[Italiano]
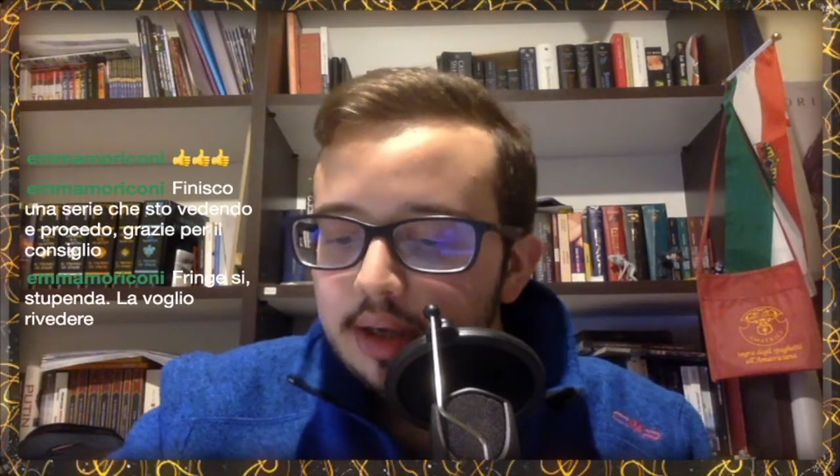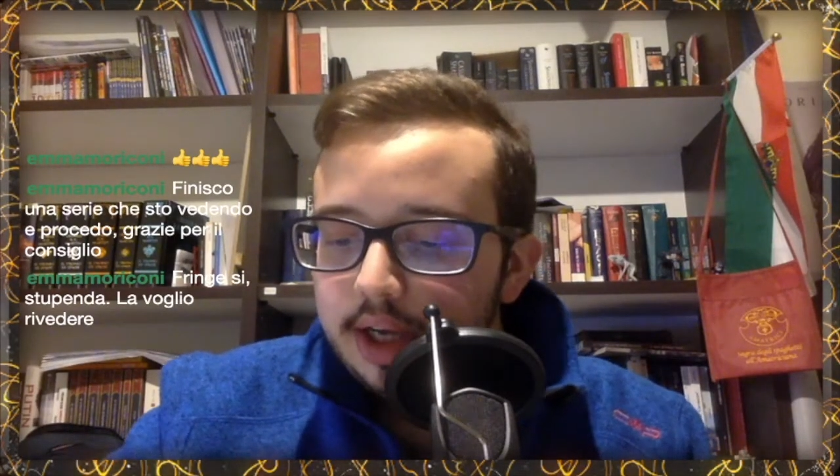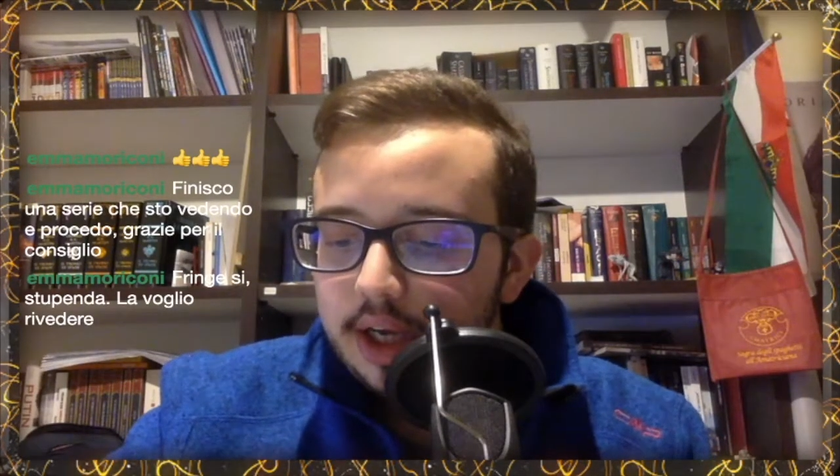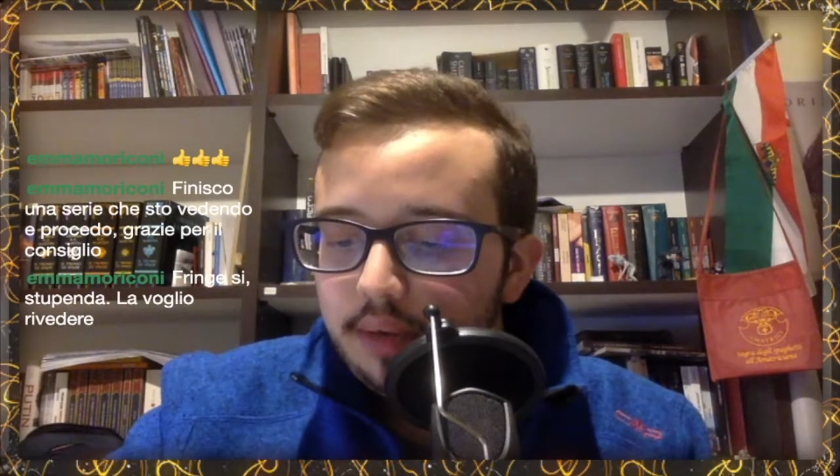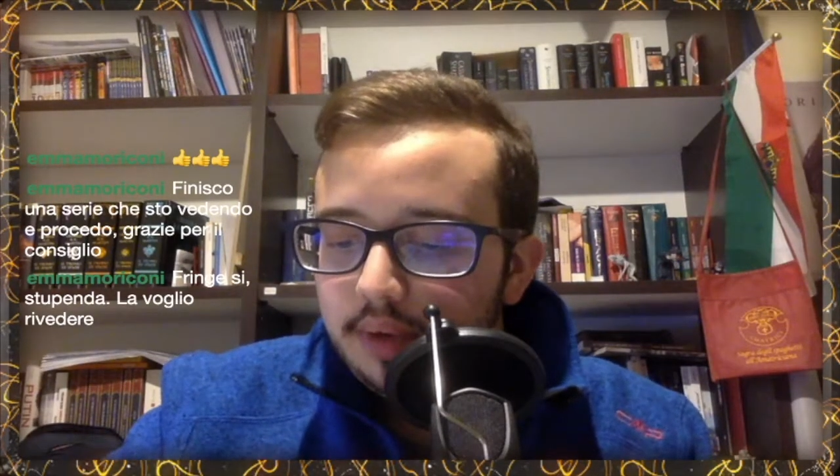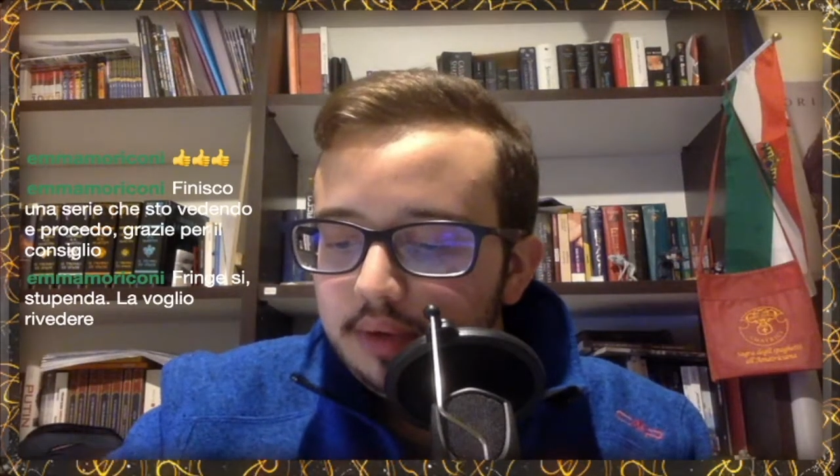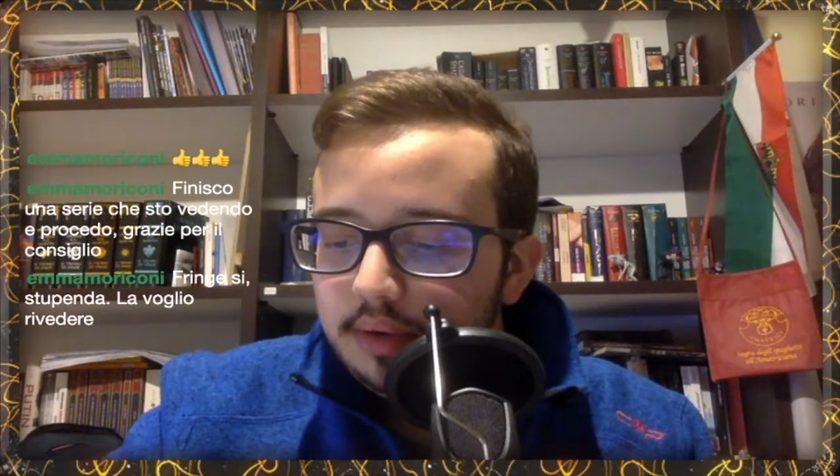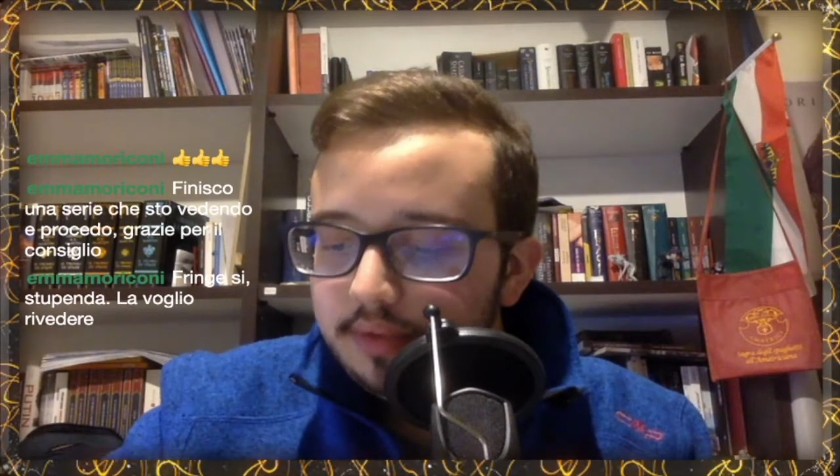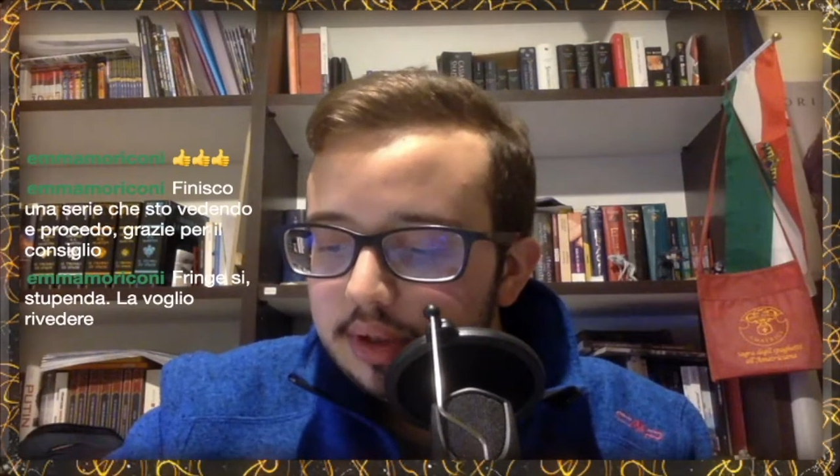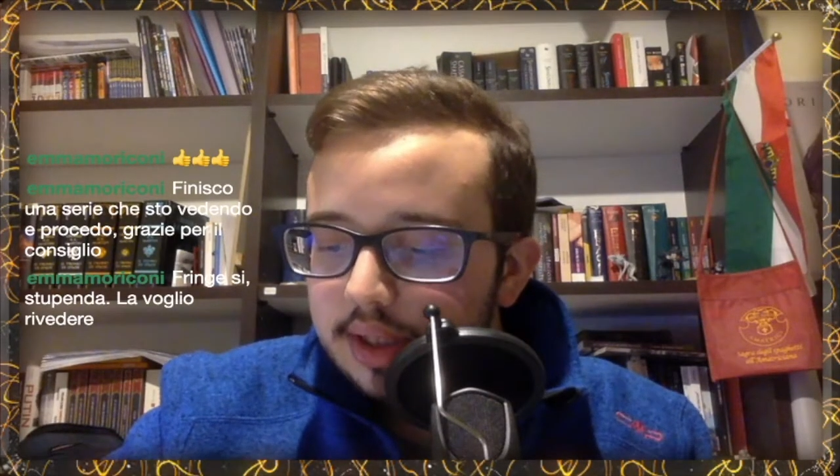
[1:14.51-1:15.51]
Quando il
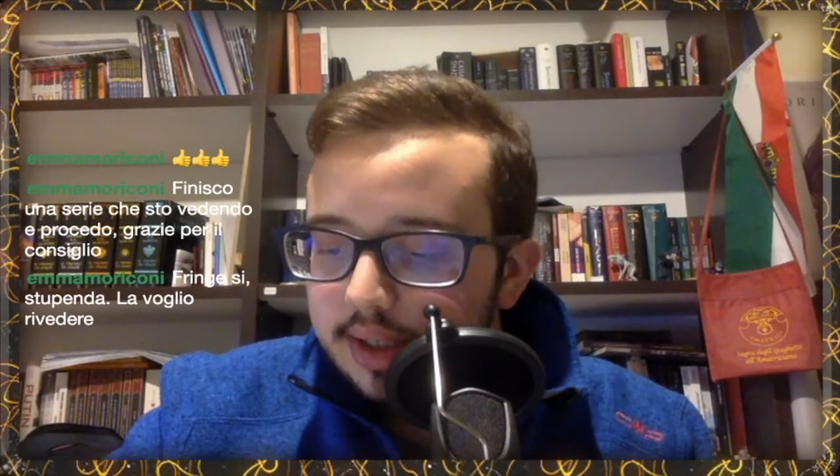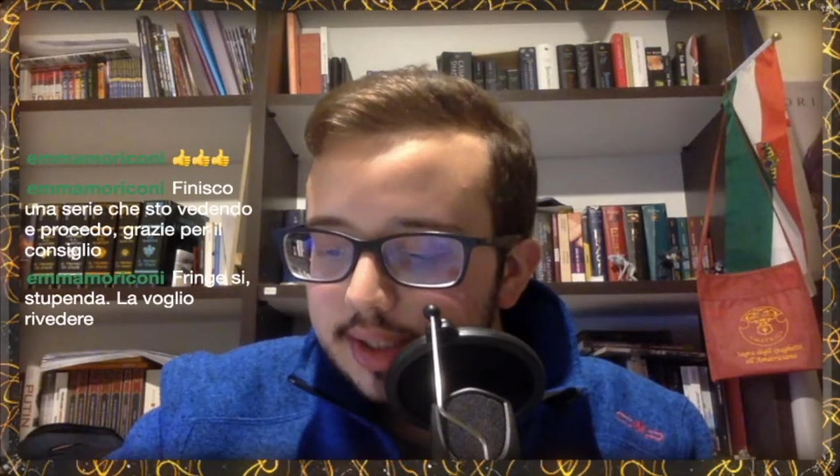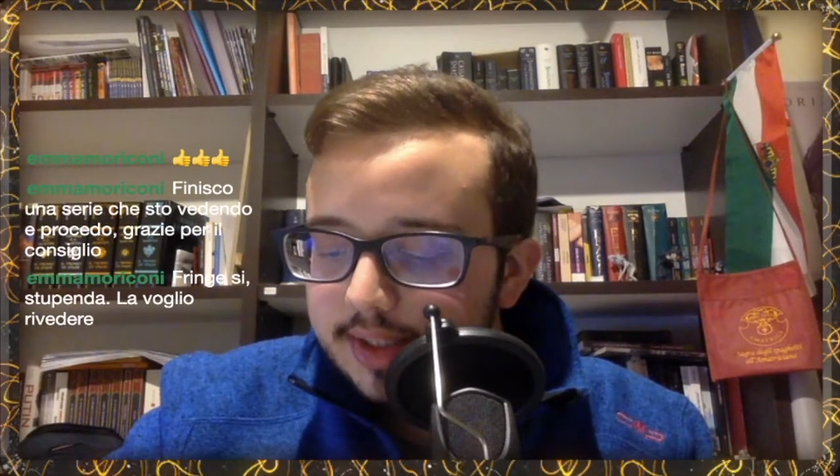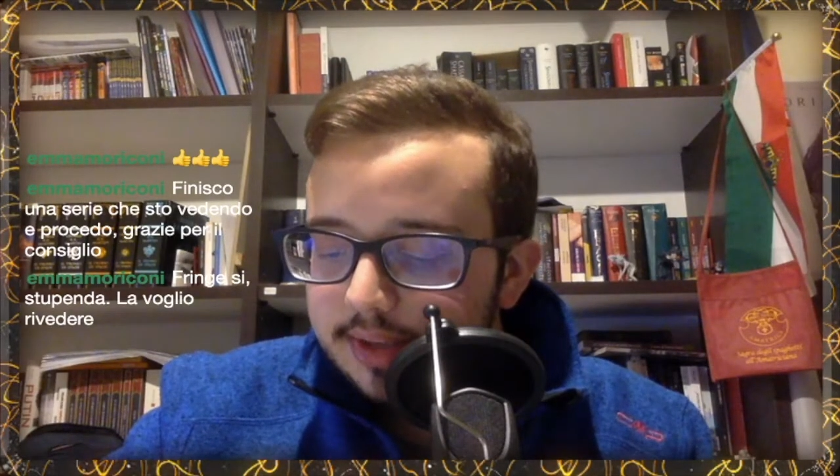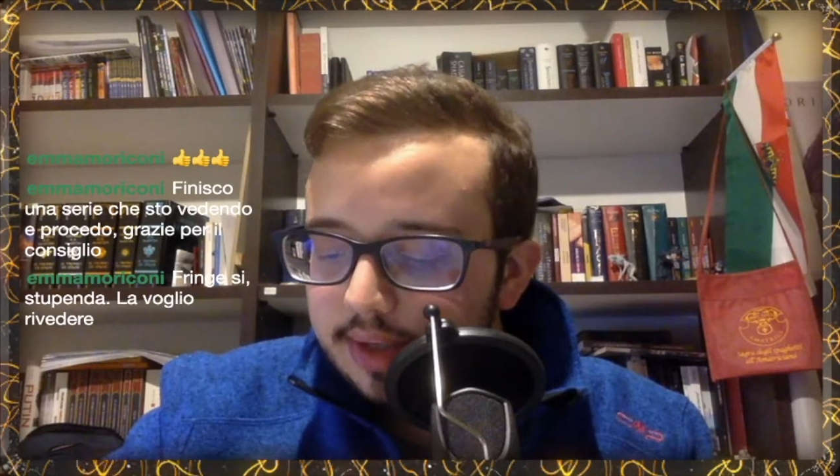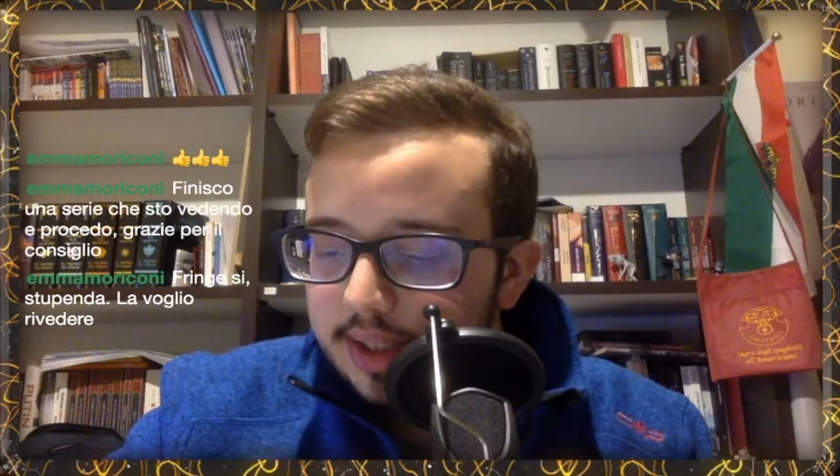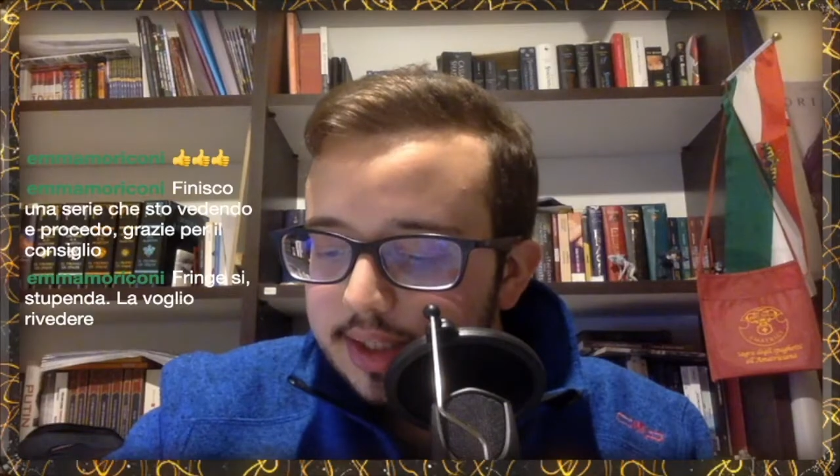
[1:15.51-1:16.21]
volo internazionale